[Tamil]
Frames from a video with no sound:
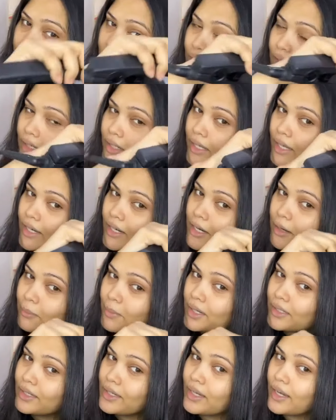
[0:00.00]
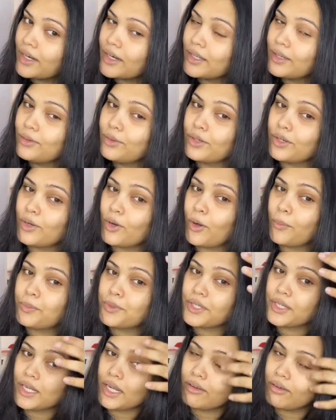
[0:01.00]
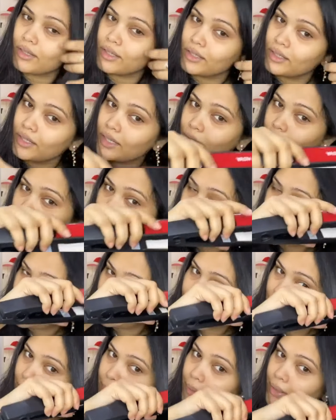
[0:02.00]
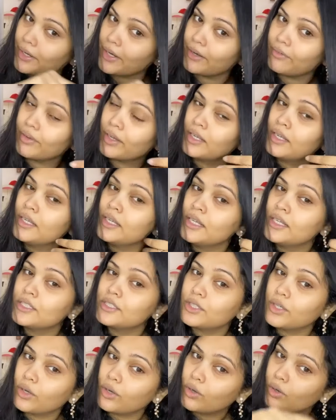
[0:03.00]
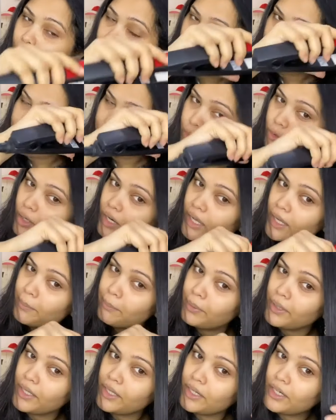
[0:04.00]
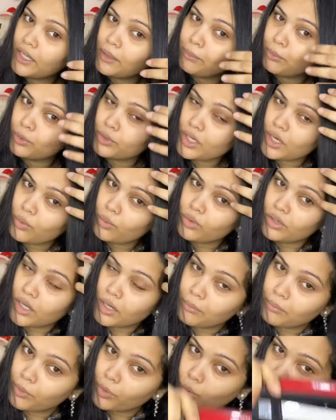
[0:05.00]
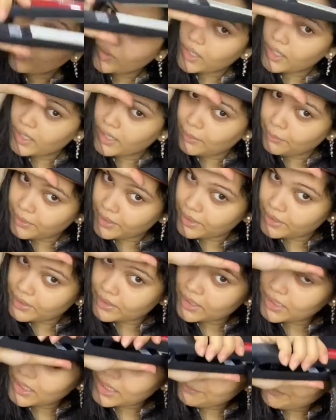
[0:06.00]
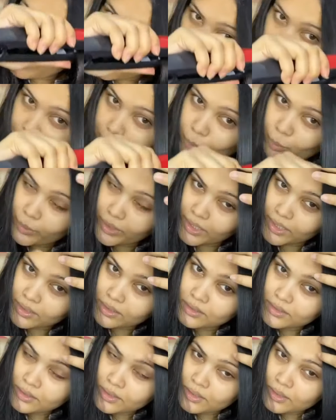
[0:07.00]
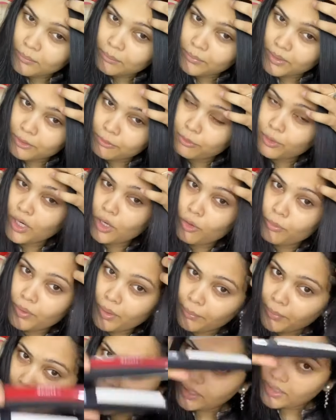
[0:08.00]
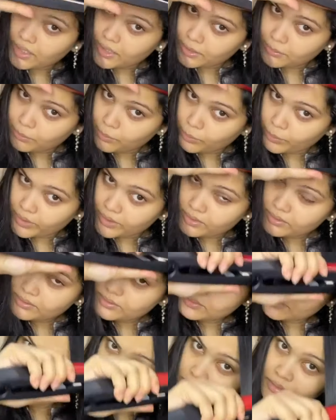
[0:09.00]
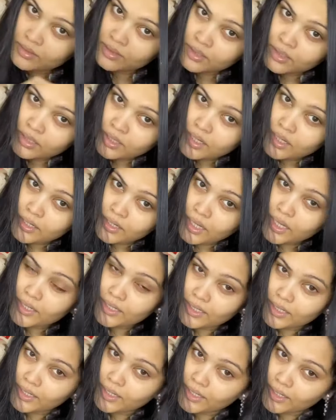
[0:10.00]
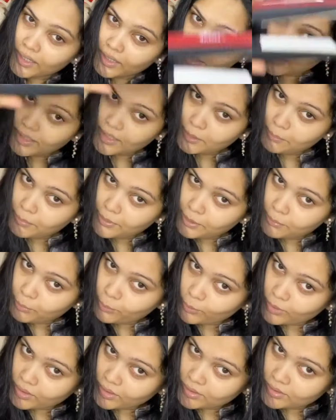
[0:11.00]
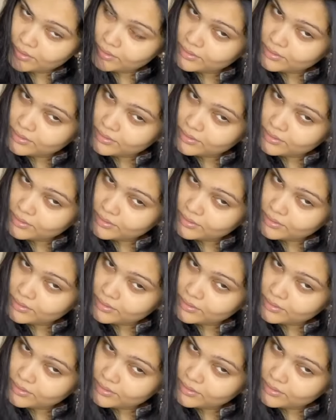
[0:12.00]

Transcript: கேர்லியாக இருக்க மாதிரியான ஒரு ஆப்ஷன் நான் வந்து என்னோட ஹேருக்கு பண்ணிடுவேன் ஸோ பட் ஃபுல்லாக எப்படி இருக்க போகுது அவுட்கம் நோவால் அப்படின்றத நீங்கள் பார்க்க போகிறீங்க பட் ஃபுல்லாகவும் நான் பண்ணி காட்ட போகிறேன் நான் இல்லை எனக்கு ஹெல்ப் பண்ண போகிறாங்க